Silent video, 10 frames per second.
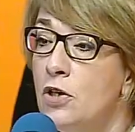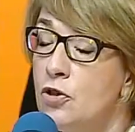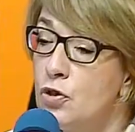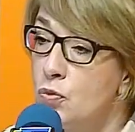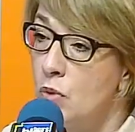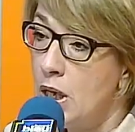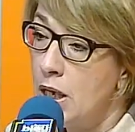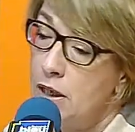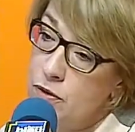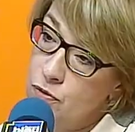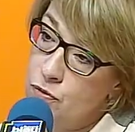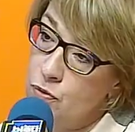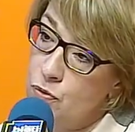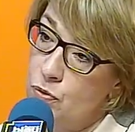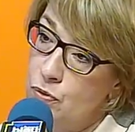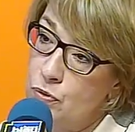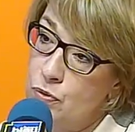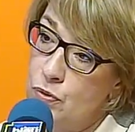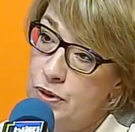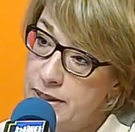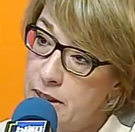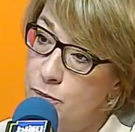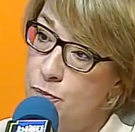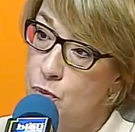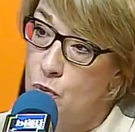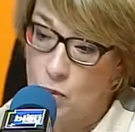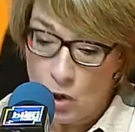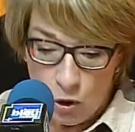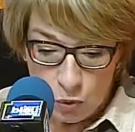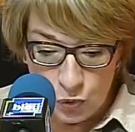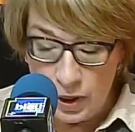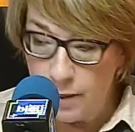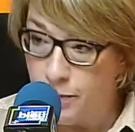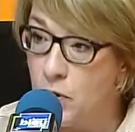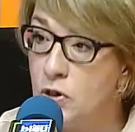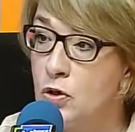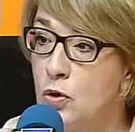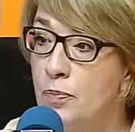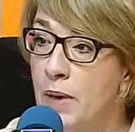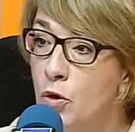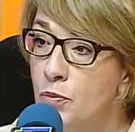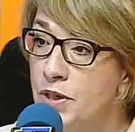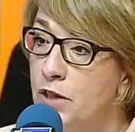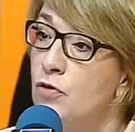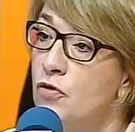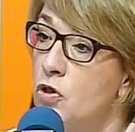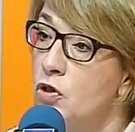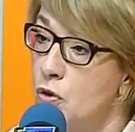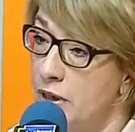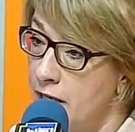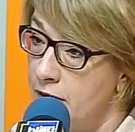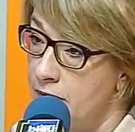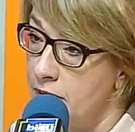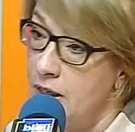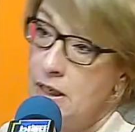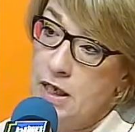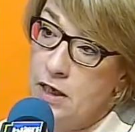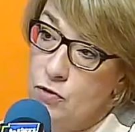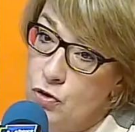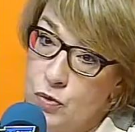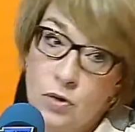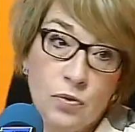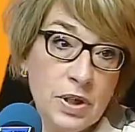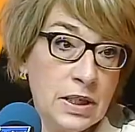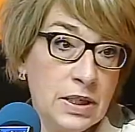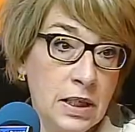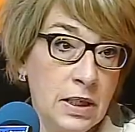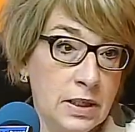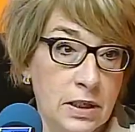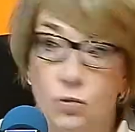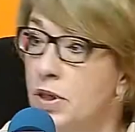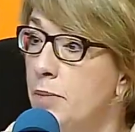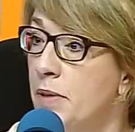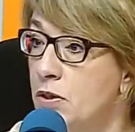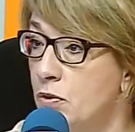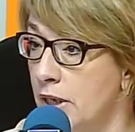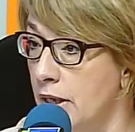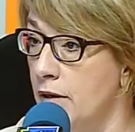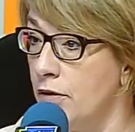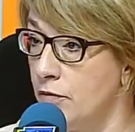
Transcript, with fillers: soit de des impôts ou de la Poste par le biais de France Connect et ensuite on accède à ces données personnelles.